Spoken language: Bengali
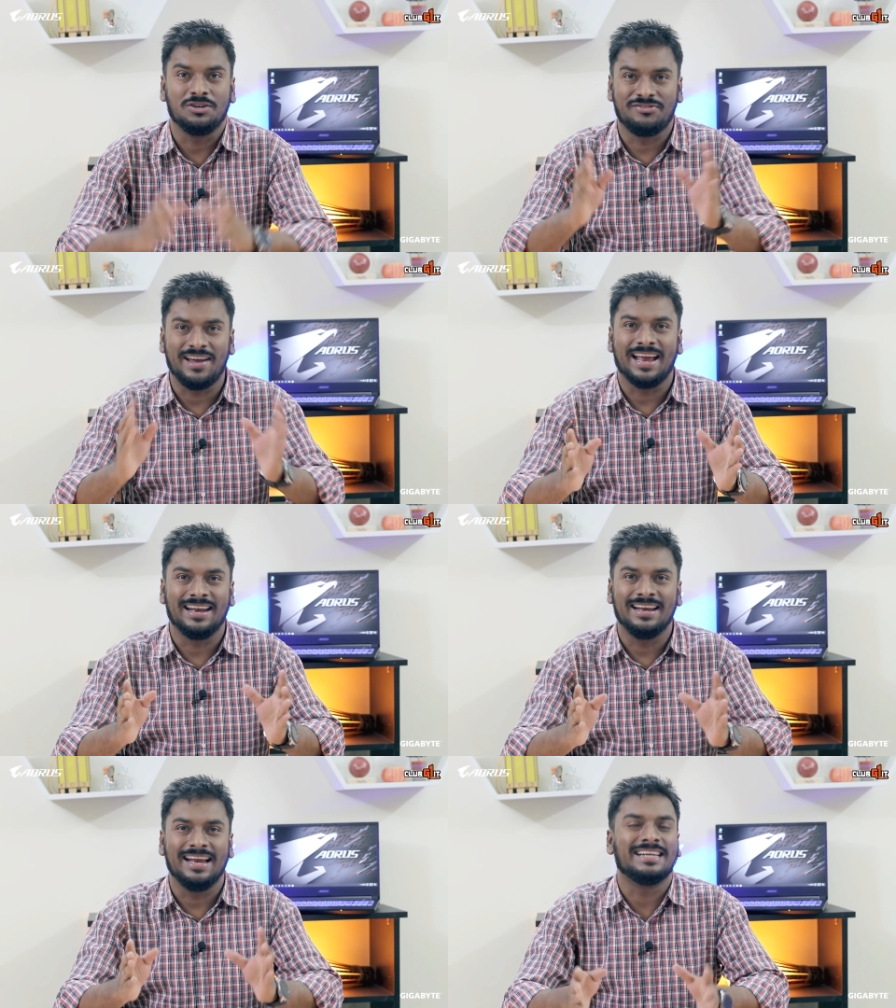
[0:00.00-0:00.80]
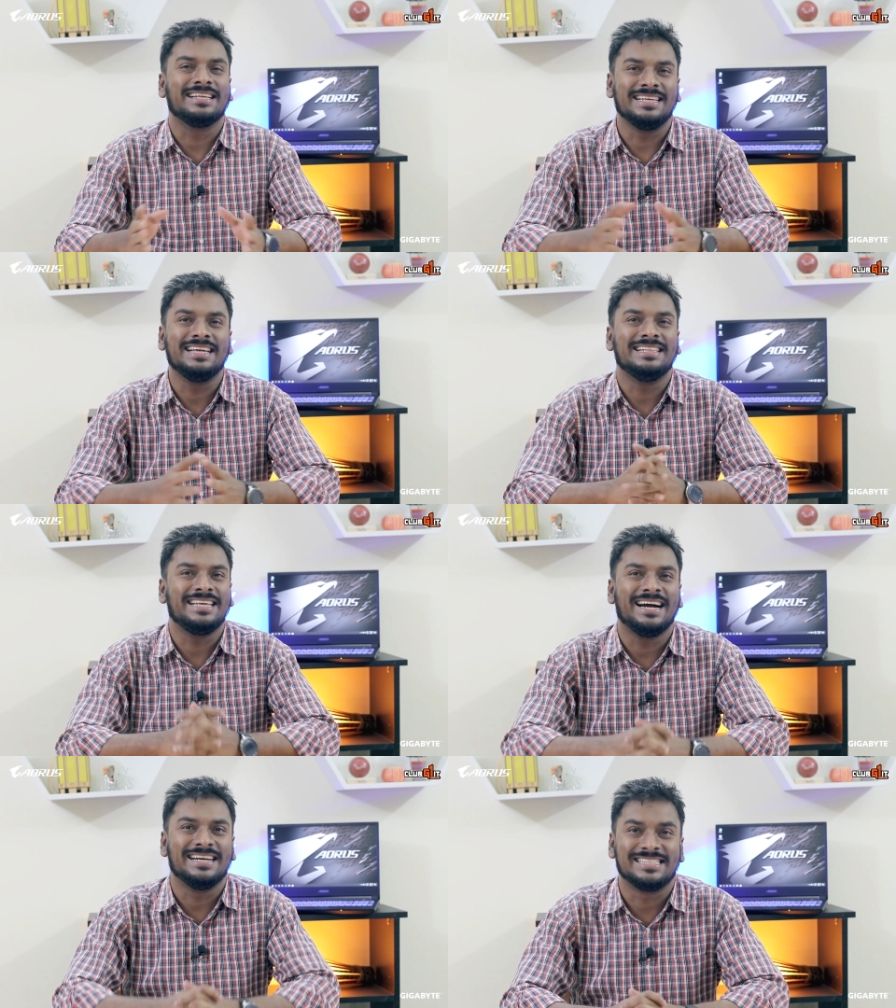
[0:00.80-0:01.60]
দুটি ফ্যান এটাতে
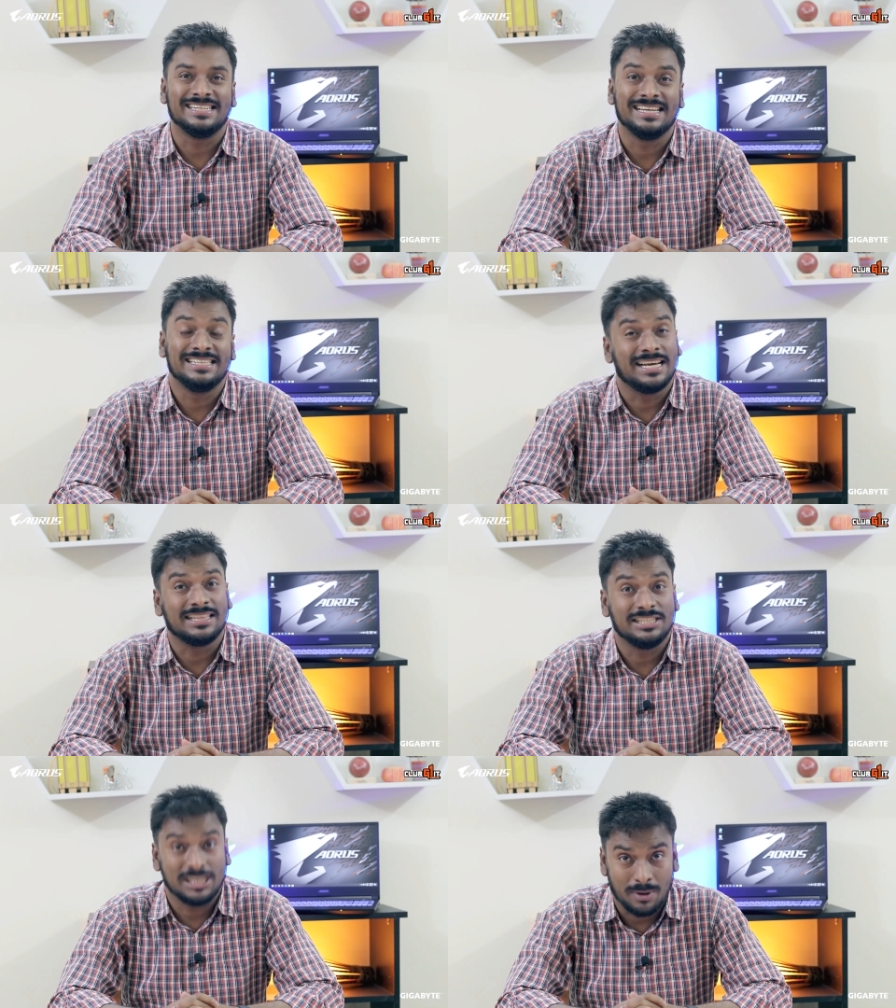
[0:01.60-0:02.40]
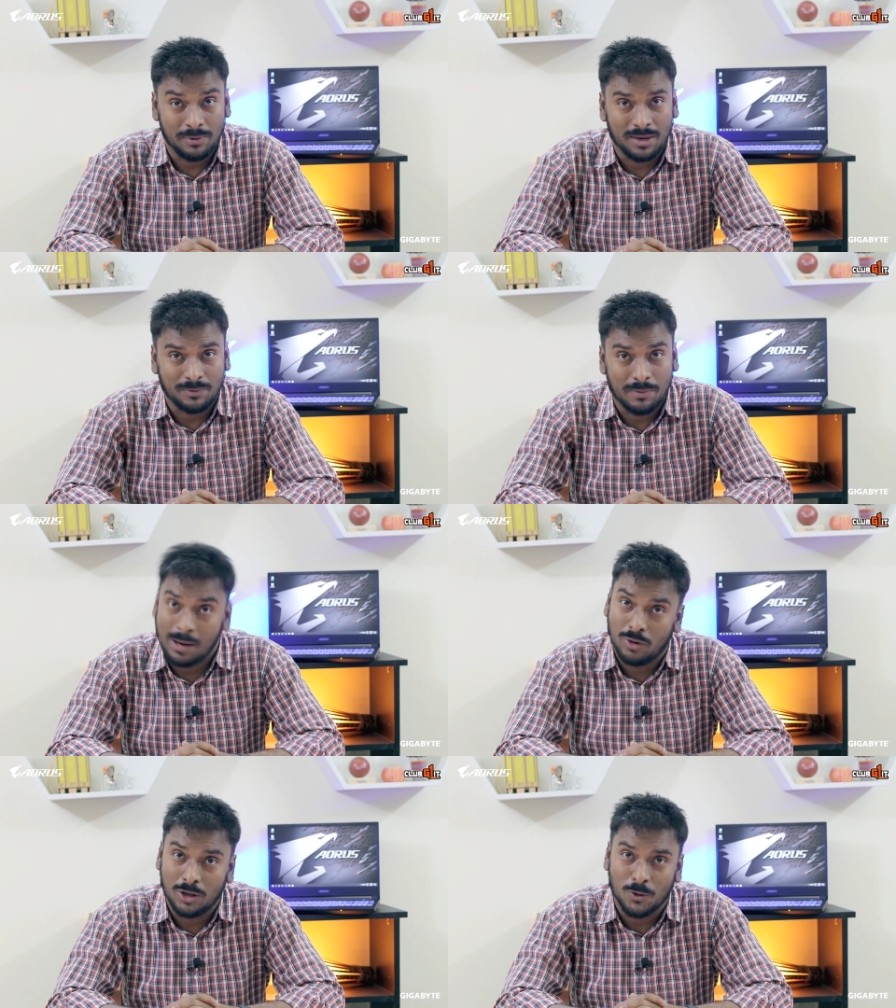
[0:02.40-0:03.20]
দেয়া আছে যাতে যেভাবেই আপনি
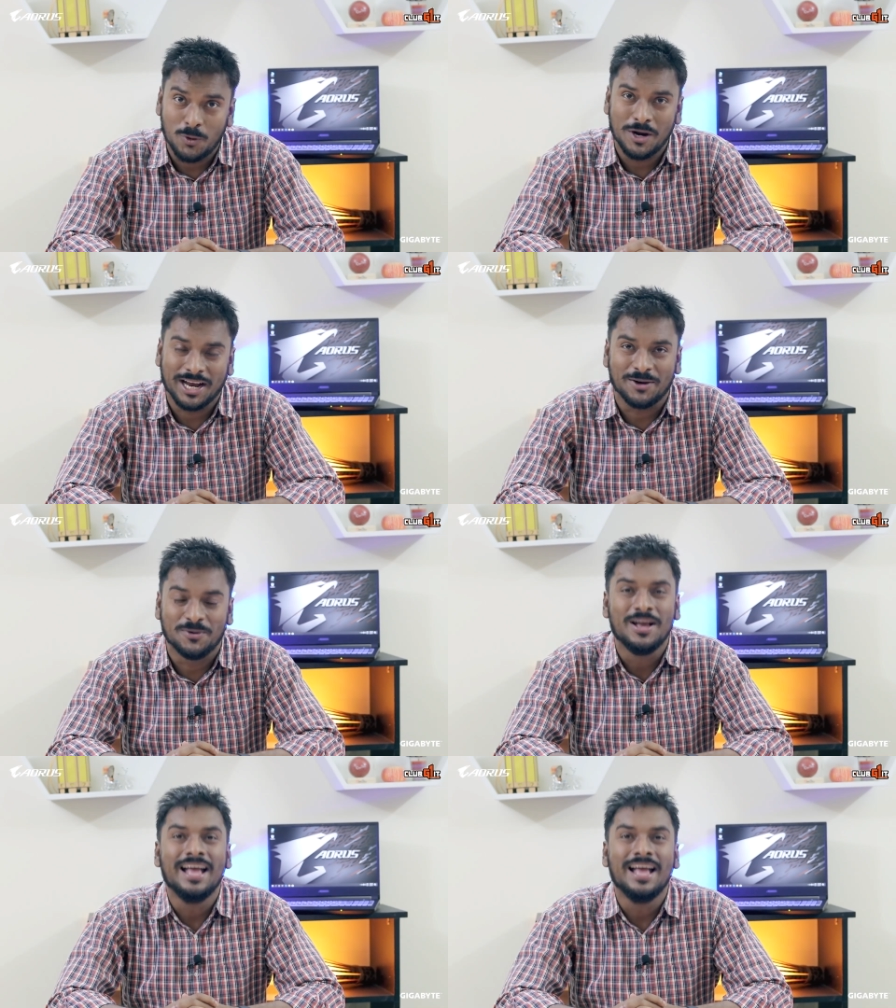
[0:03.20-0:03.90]
ব্যবহার করুন না কেন